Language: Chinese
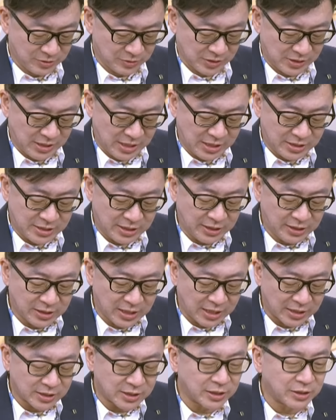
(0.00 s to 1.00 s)
哦，现在新
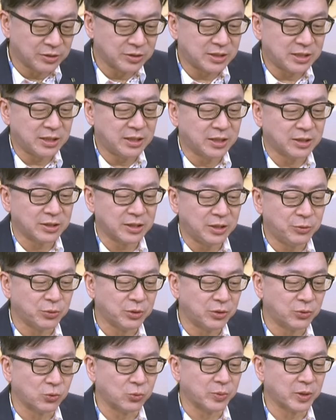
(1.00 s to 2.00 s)
的行情，新的一
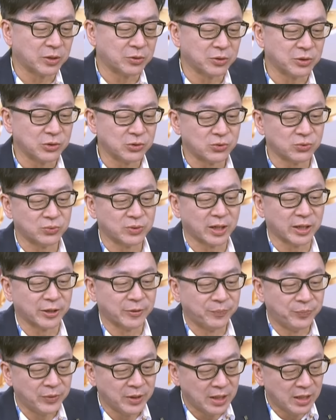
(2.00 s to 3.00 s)
轮股票都已经出来
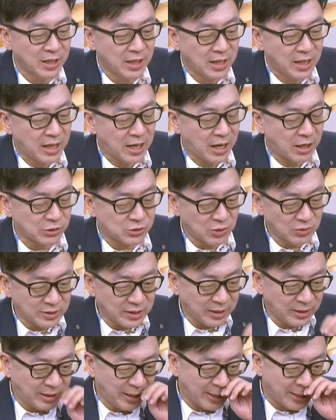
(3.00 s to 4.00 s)
了。好，中
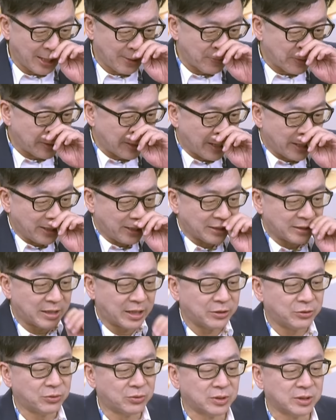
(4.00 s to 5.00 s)
心店他们当然也
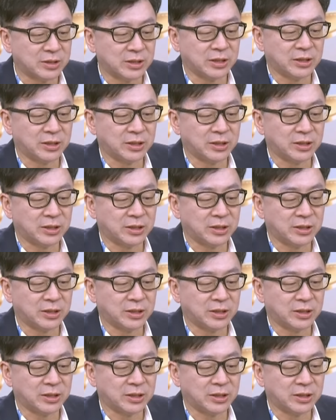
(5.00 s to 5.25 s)
带动